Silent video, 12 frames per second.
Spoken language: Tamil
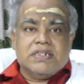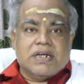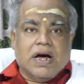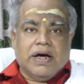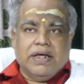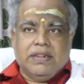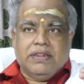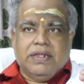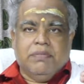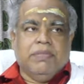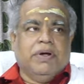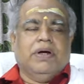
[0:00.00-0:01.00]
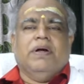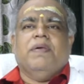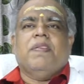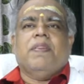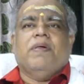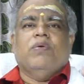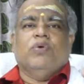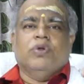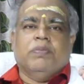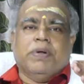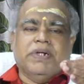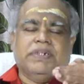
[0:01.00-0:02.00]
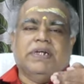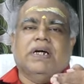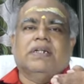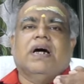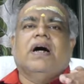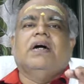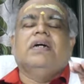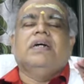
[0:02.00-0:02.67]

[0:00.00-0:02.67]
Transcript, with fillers: சாகித்யம்னு ஒன்று படித்தாதான்